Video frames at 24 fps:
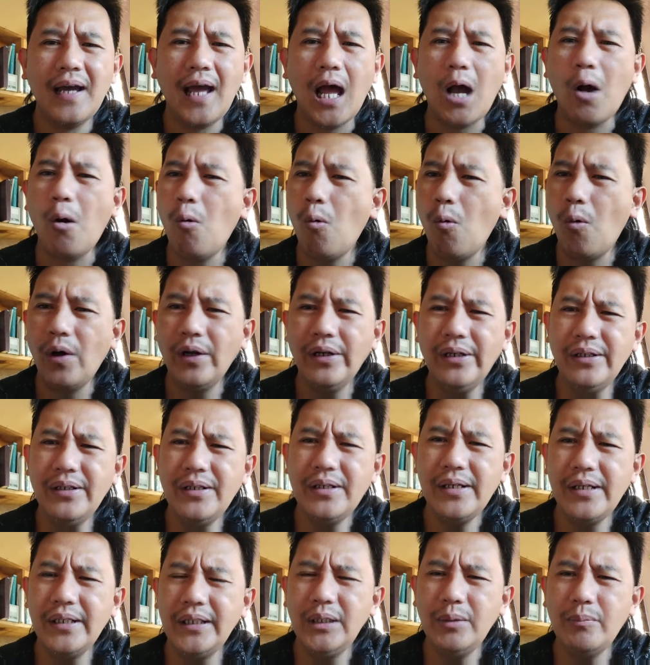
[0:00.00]

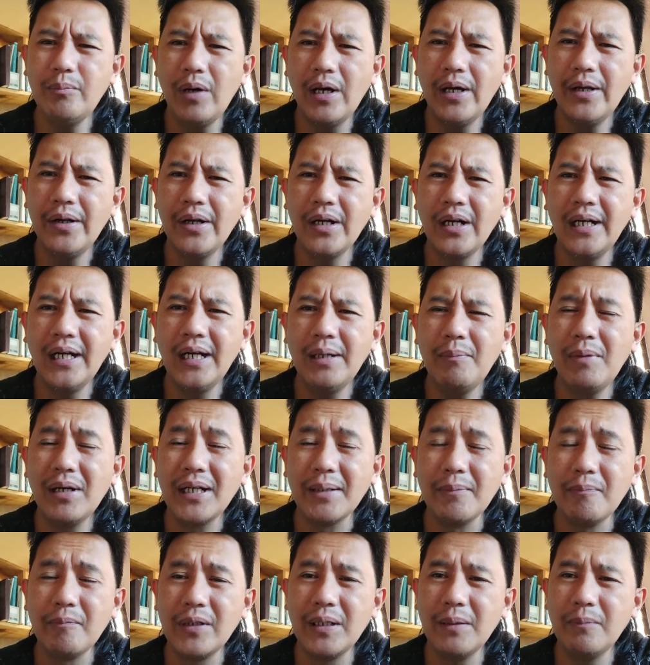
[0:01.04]
Awan ah. iti banag nga
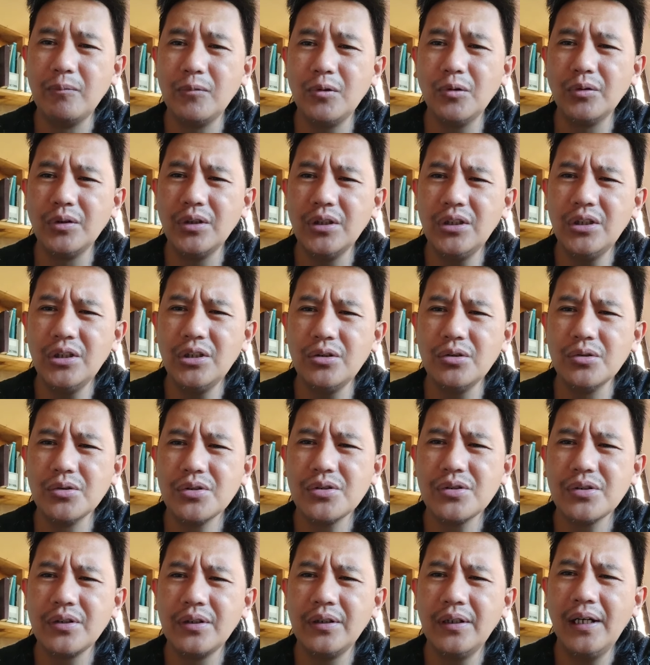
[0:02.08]
to ti
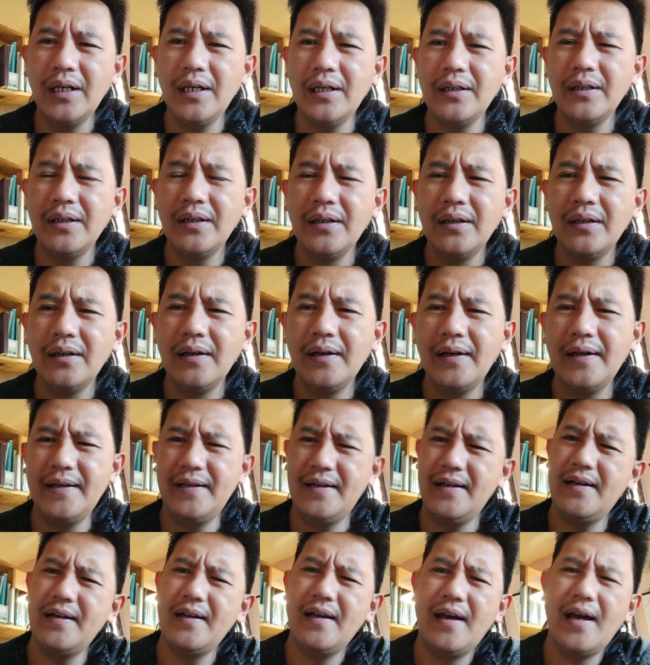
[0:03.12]
Diyos nga an
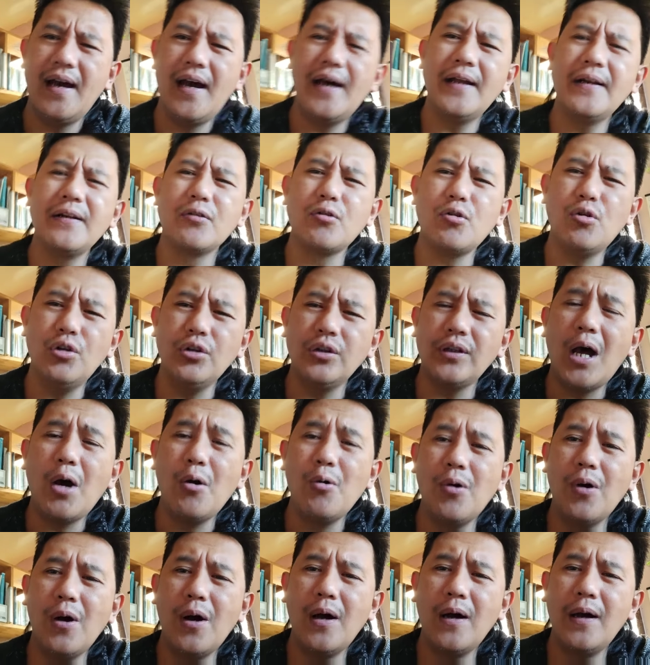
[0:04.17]
uncaught
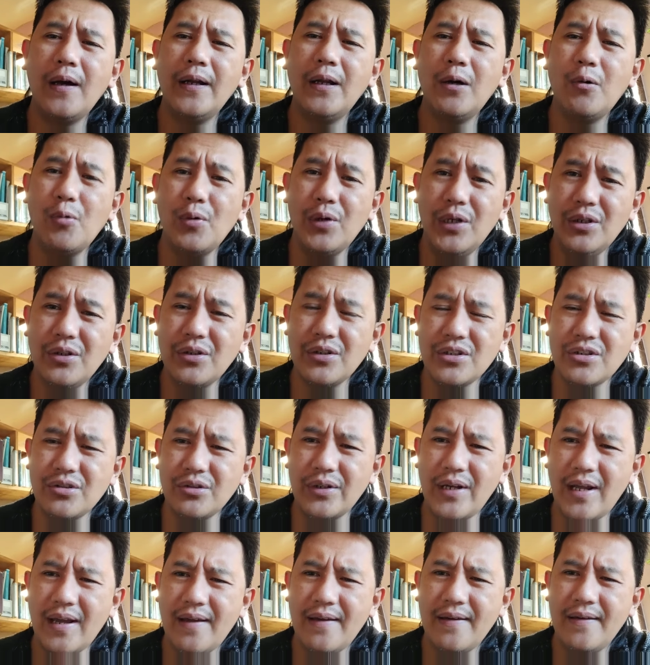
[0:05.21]
aw unaware
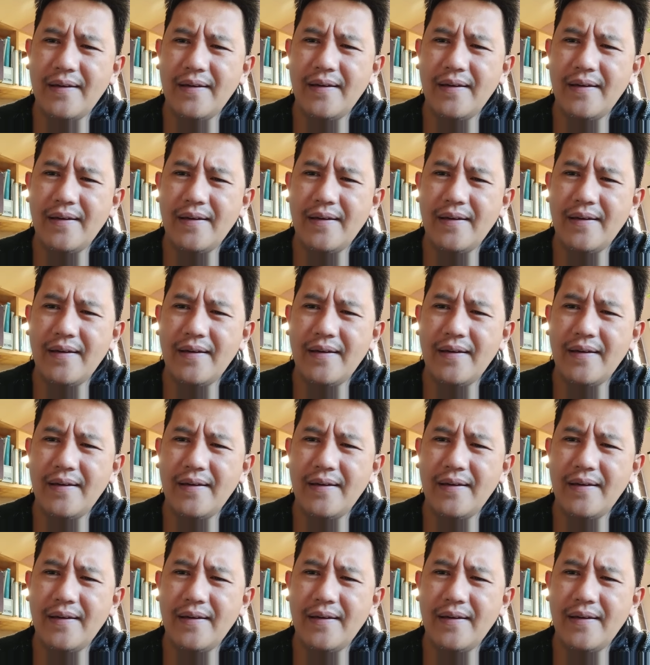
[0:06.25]
iso na.